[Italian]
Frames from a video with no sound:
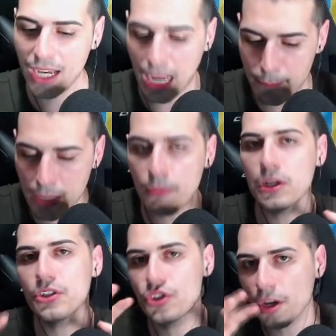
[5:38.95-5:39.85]
Abbiamo
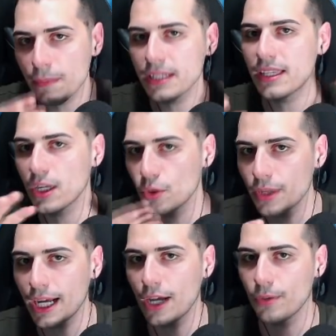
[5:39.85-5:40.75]
leggermente
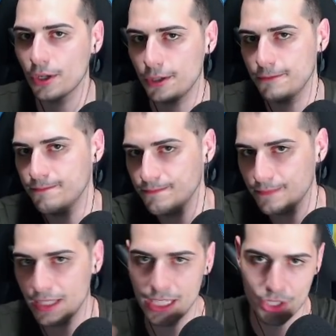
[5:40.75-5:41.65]
recuperato però
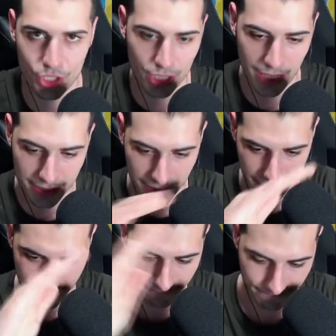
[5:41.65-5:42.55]
10 a
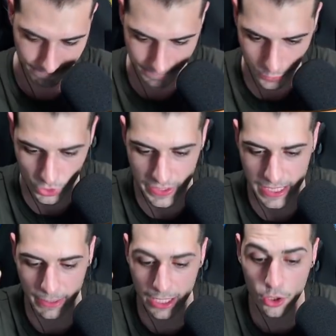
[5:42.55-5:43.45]
3. Non c'è sta
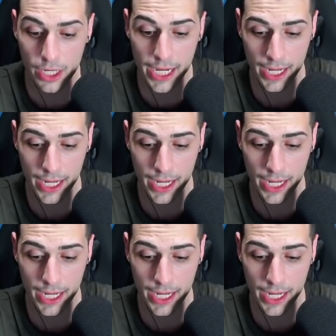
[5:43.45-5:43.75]
paragone.